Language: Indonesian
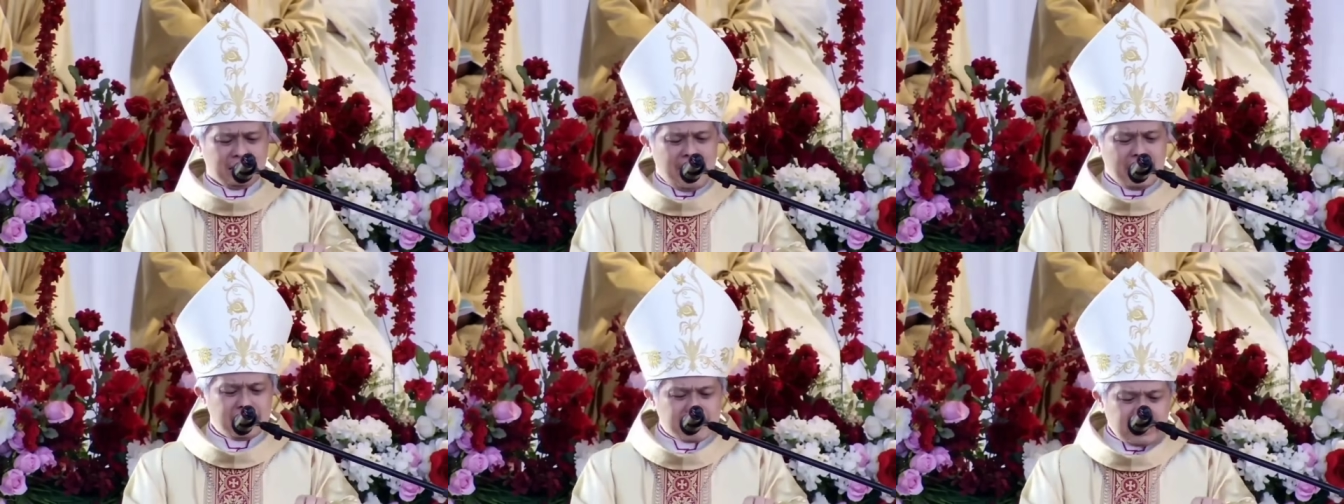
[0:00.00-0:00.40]

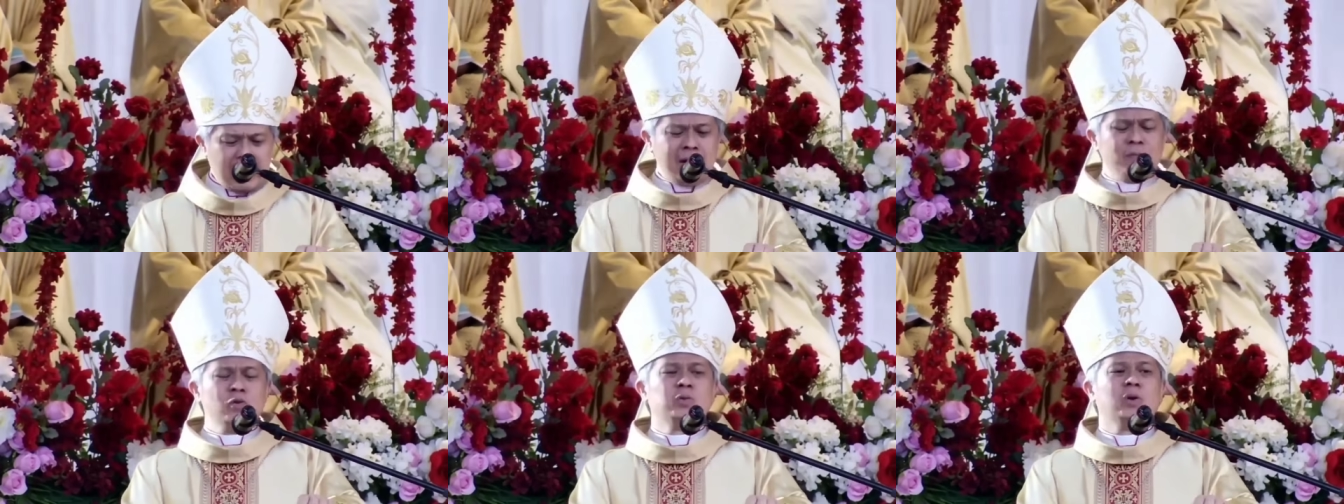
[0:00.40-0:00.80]
Dan
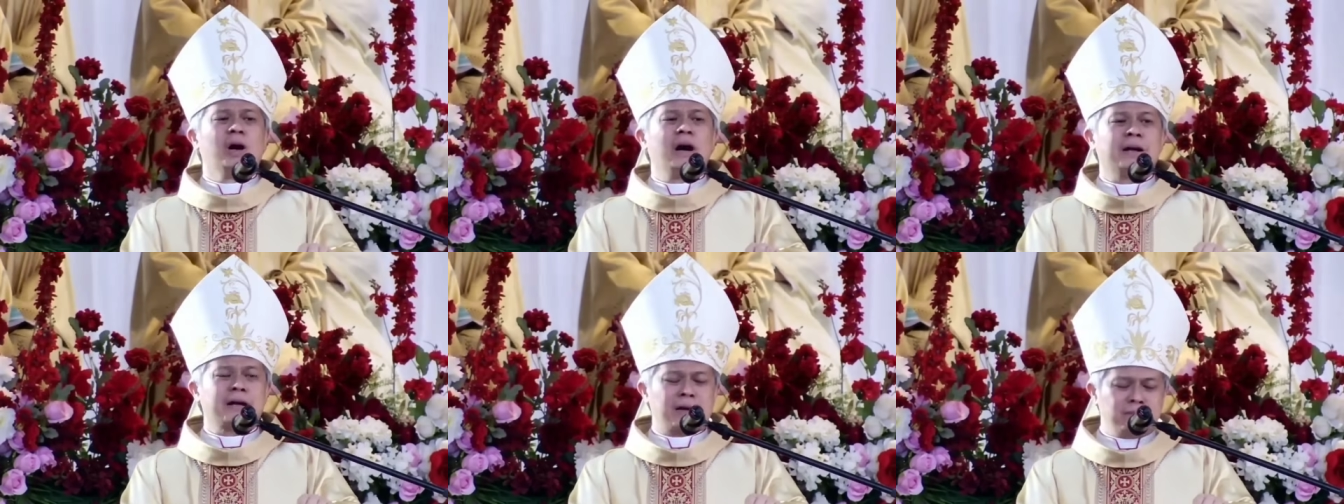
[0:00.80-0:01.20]

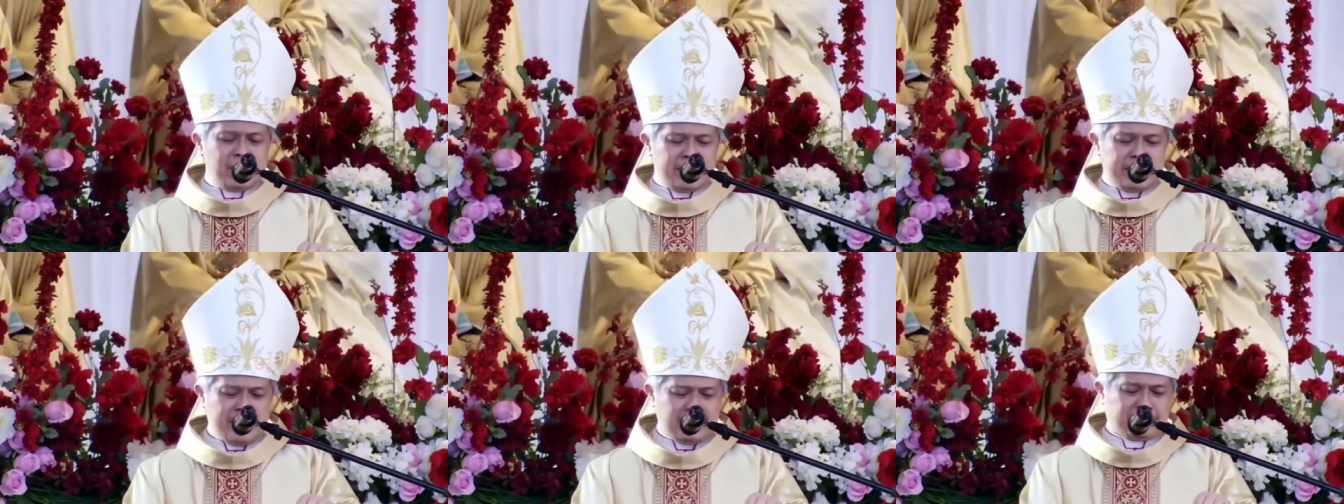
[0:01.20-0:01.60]
kamu akan
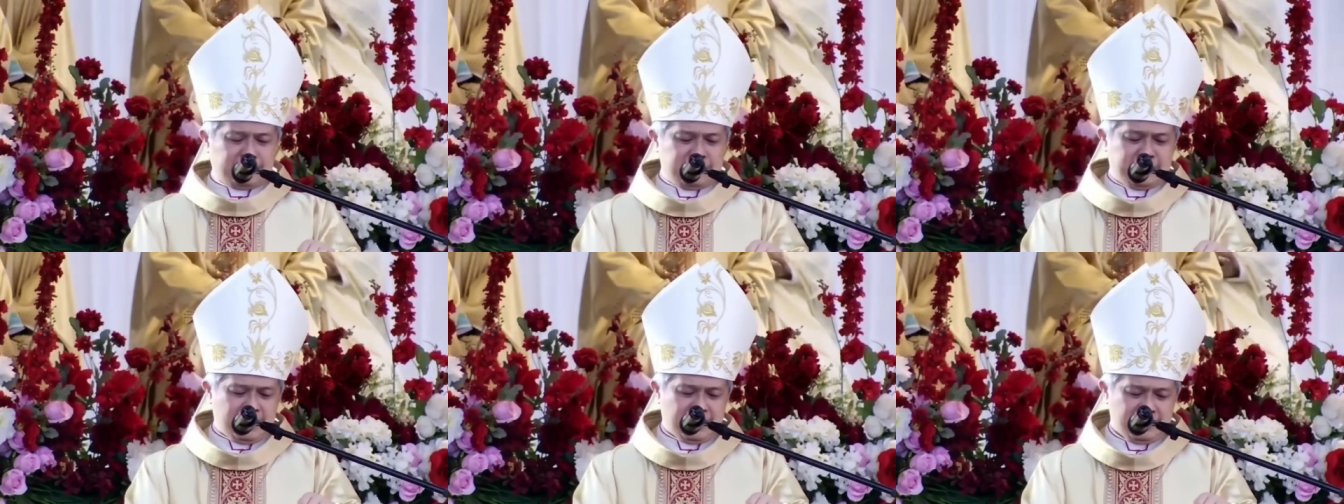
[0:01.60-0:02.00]

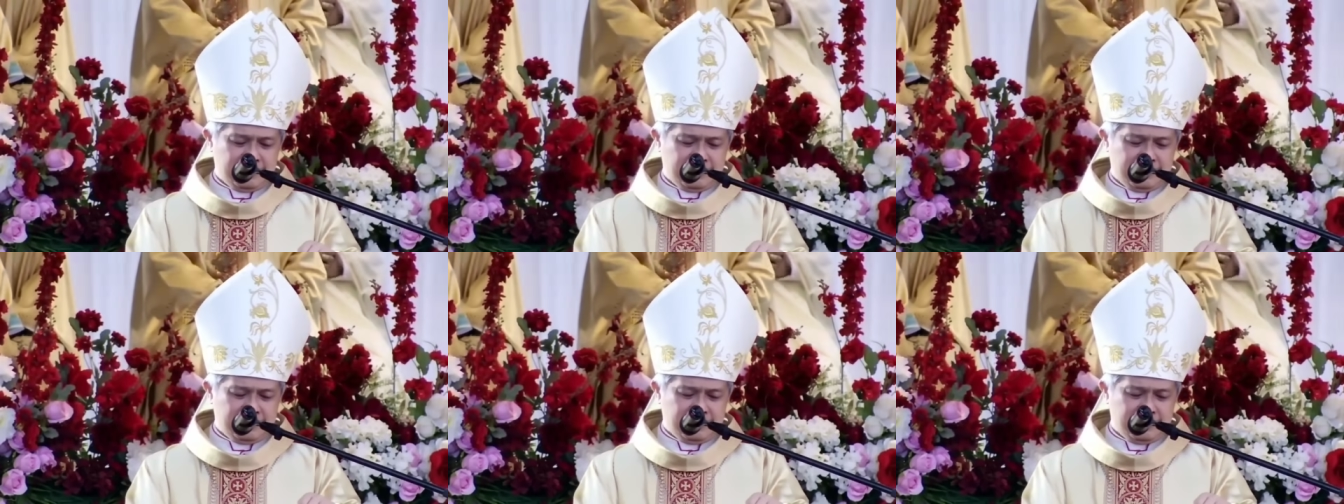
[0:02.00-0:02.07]
melihatnya